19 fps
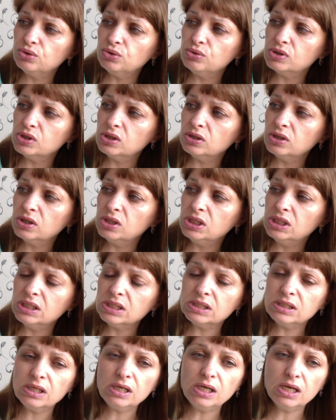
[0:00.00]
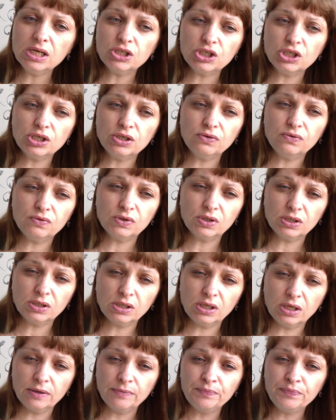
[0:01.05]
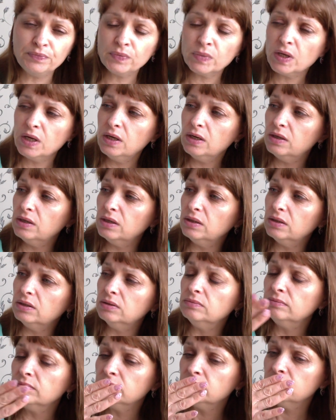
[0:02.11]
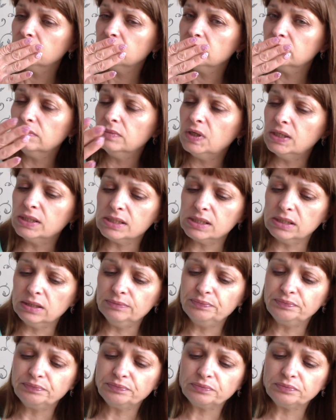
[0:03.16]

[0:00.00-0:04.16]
То есть это не настоящее эфирное а, масло.